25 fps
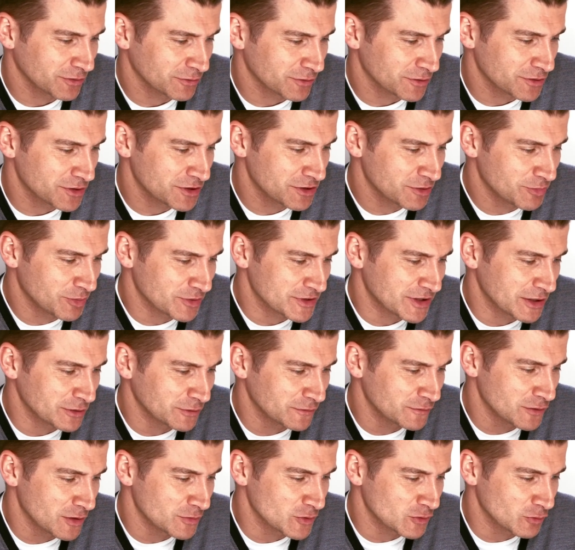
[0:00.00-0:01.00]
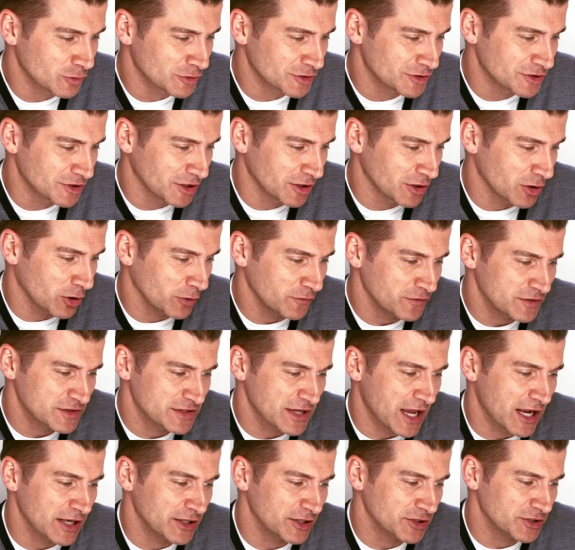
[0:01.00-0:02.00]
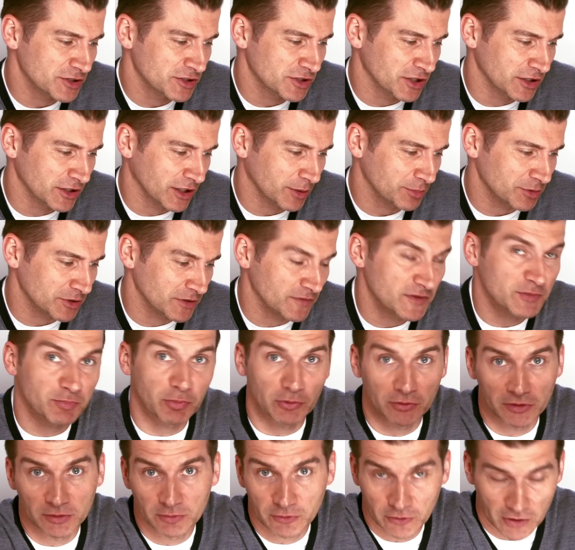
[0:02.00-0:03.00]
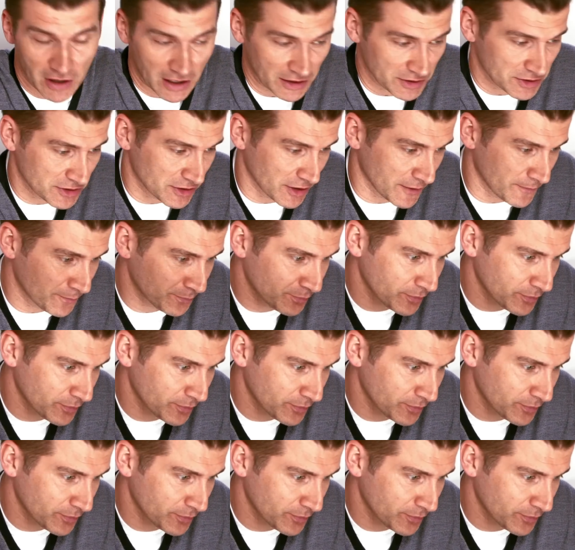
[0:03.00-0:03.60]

urodziny, postanowiłem złożyć jej oficjalne życzenia przy wspólnym toaście.